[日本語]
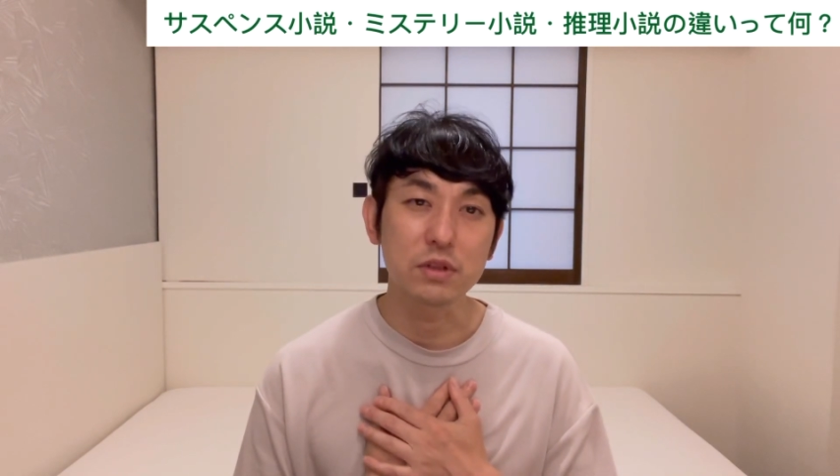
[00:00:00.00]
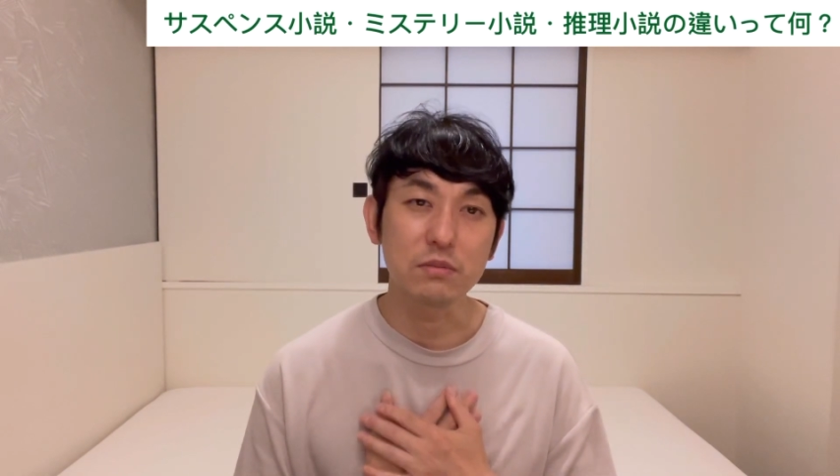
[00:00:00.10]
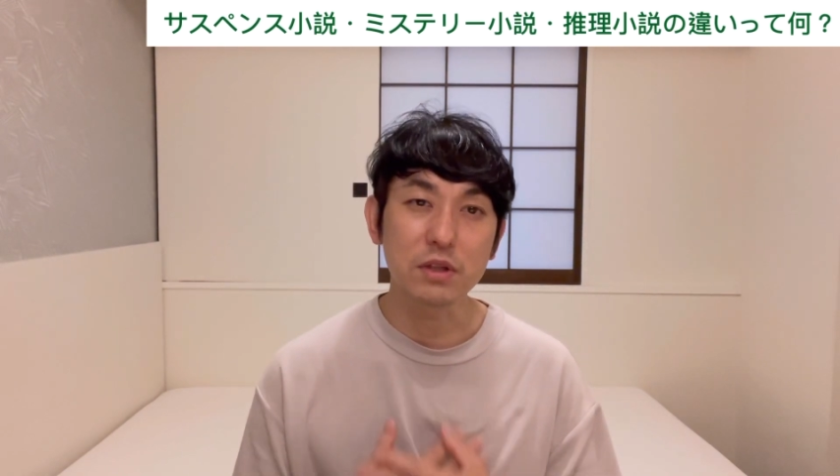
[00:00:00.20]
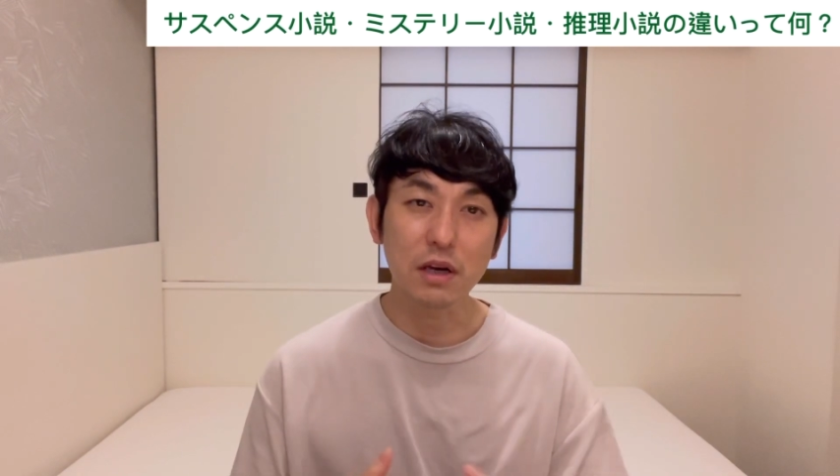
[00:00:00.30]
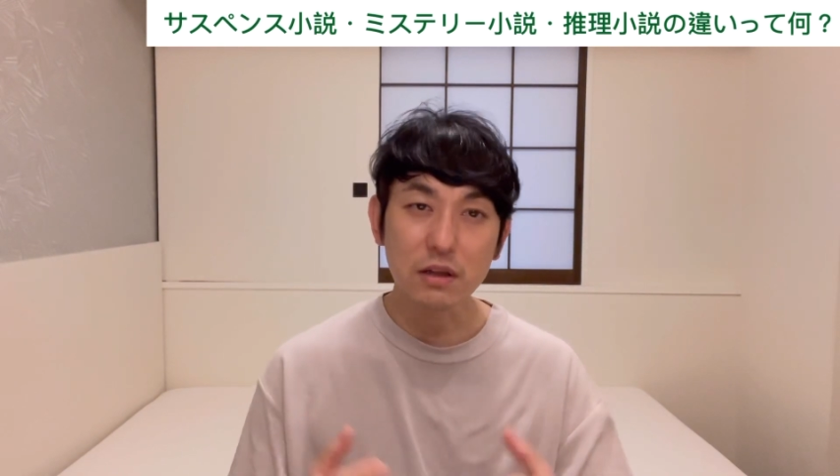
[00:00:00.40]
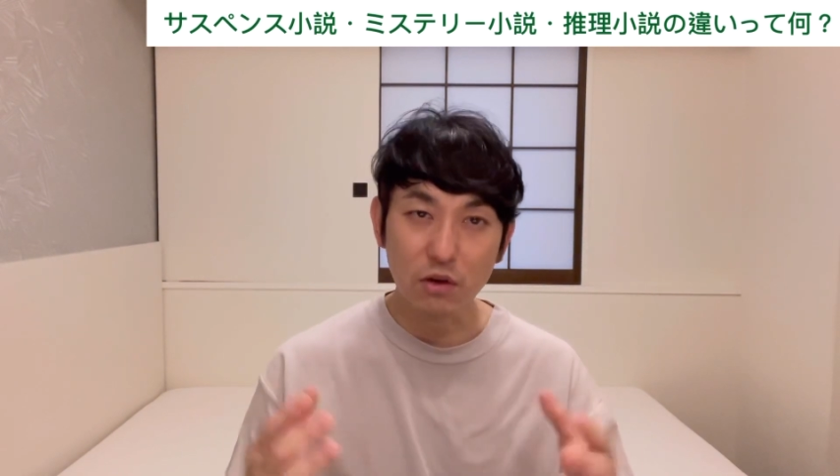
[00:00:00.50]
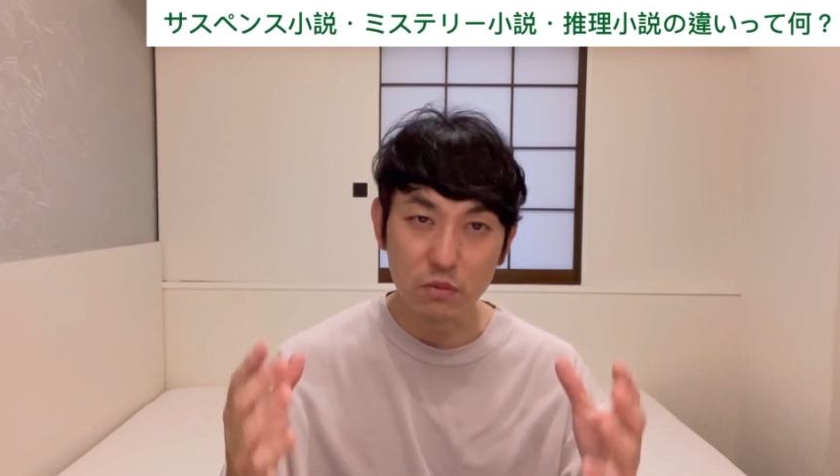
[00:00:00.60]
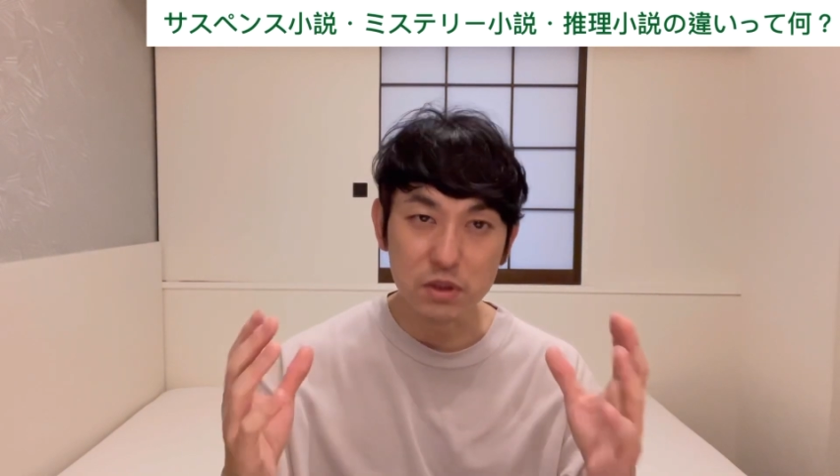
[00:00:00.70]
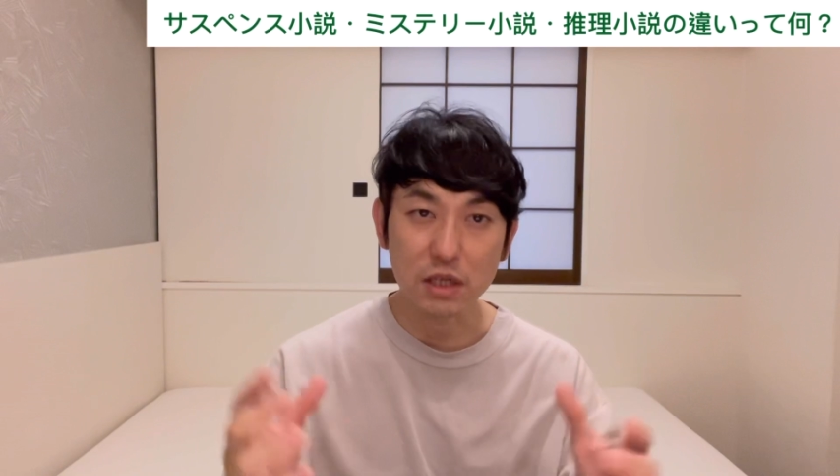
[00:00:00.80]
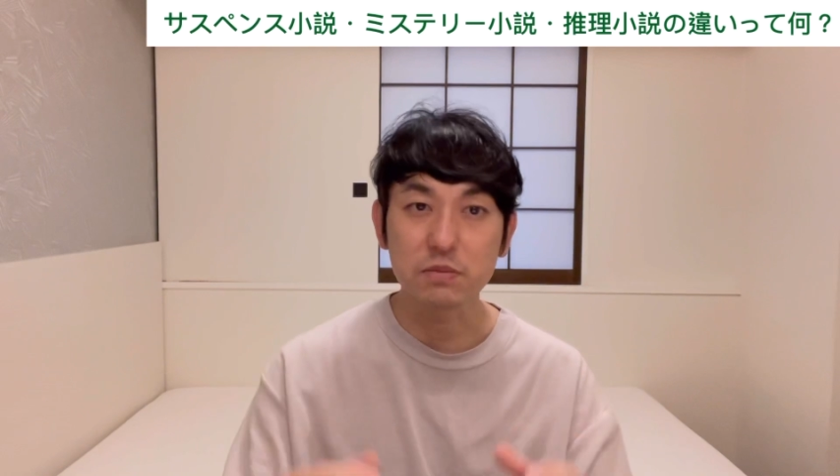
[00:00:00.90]
ちみたいなの
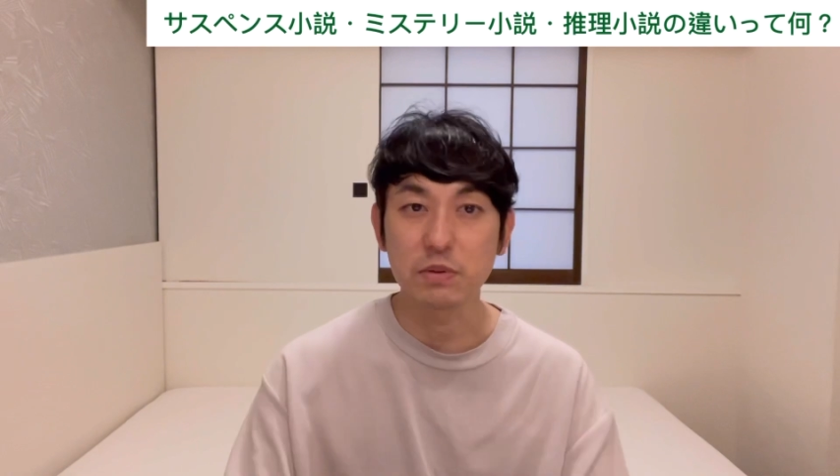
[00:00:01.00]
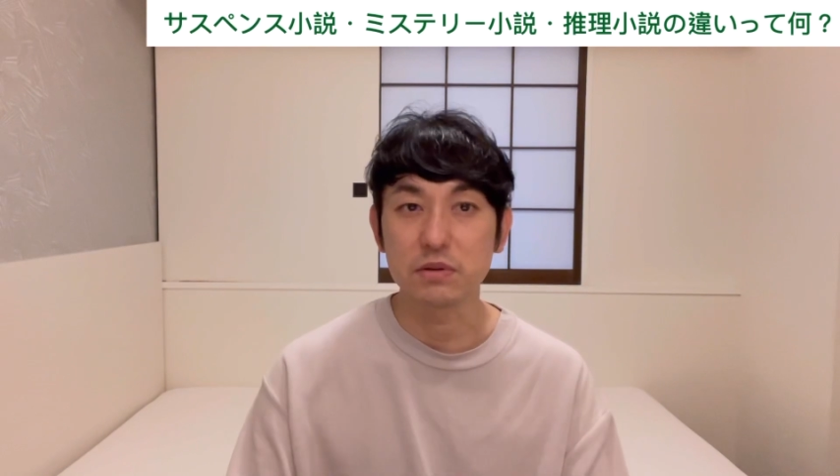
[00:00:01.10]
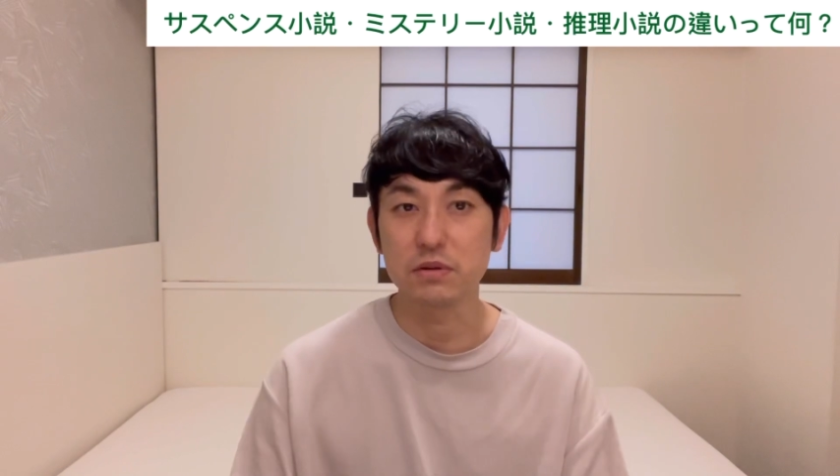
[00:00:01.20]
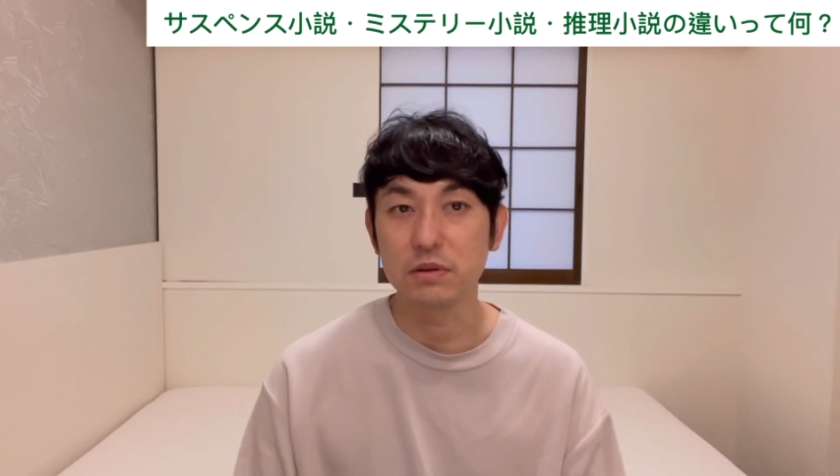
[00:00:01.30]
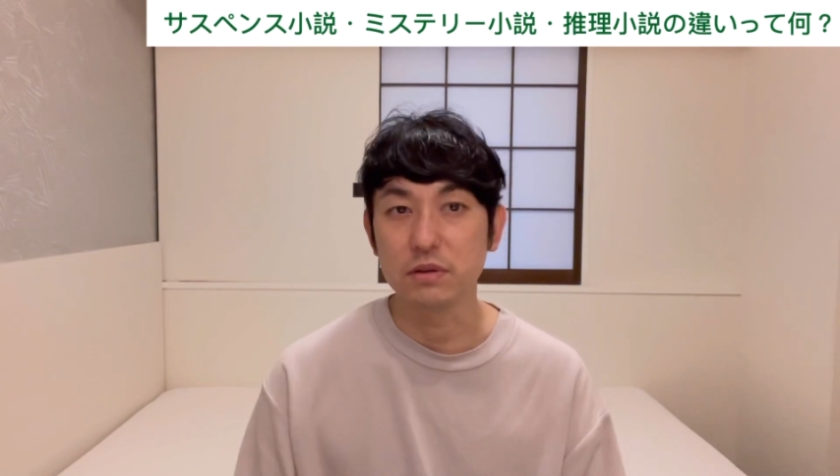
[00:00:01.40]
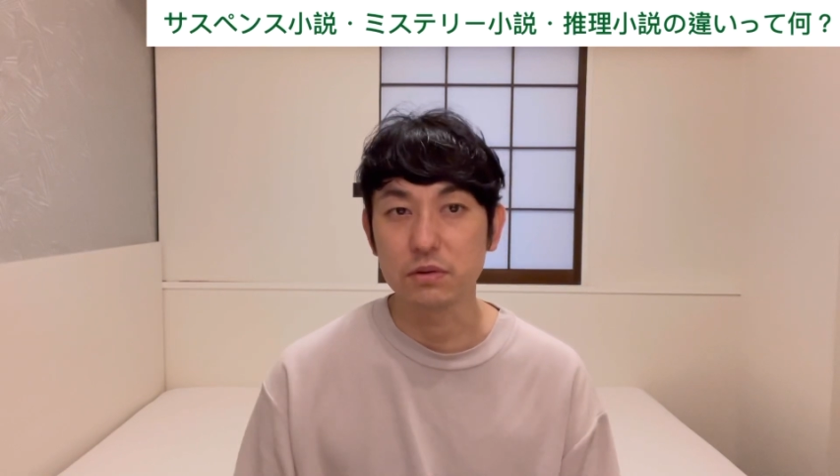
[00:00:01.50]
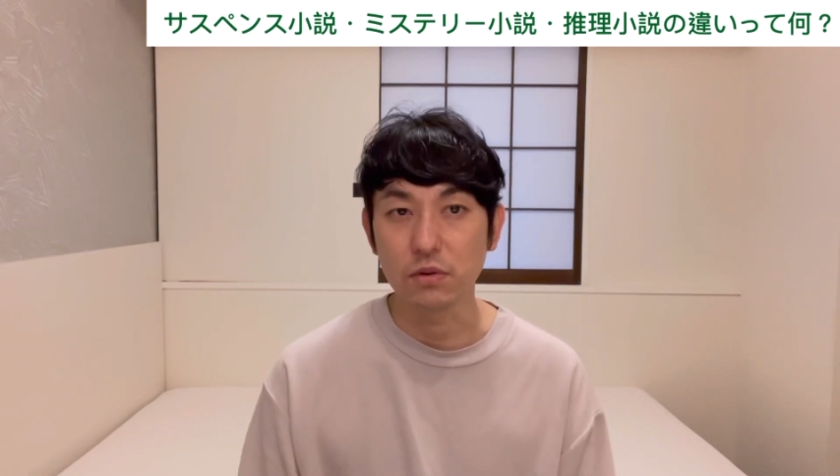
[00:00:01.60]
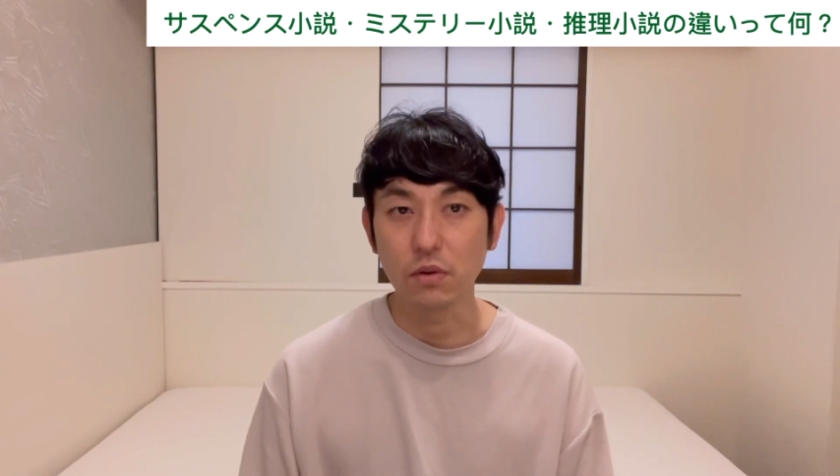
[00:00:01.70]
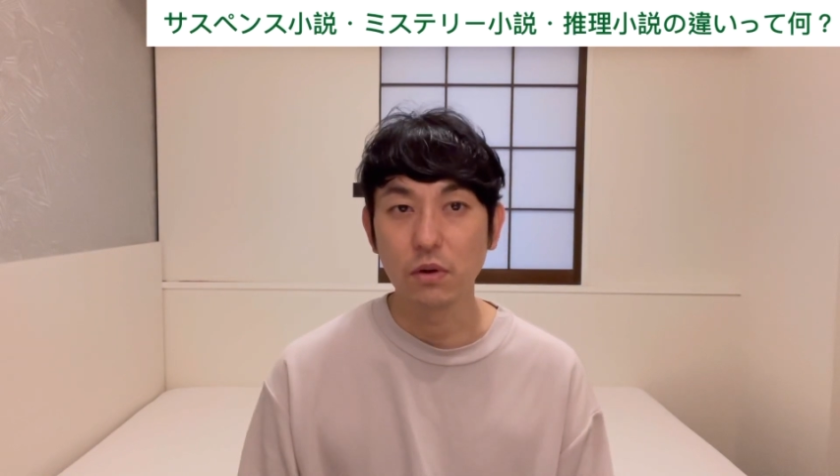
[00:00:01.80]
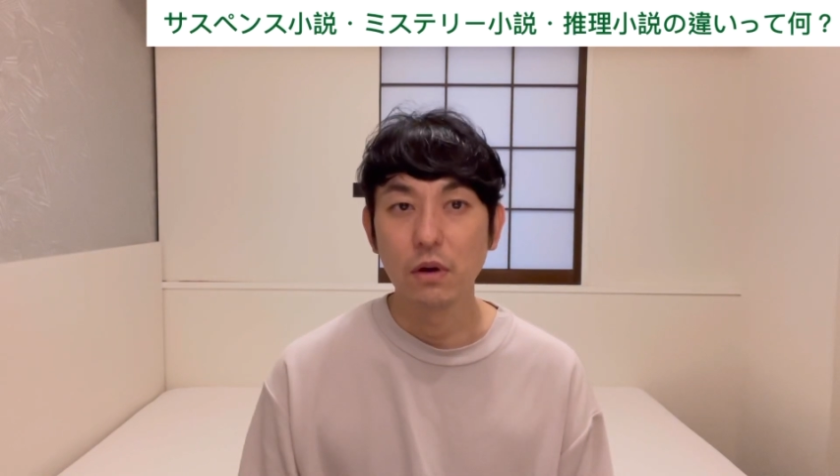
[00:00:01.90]
もサスペンスでいいんですよ。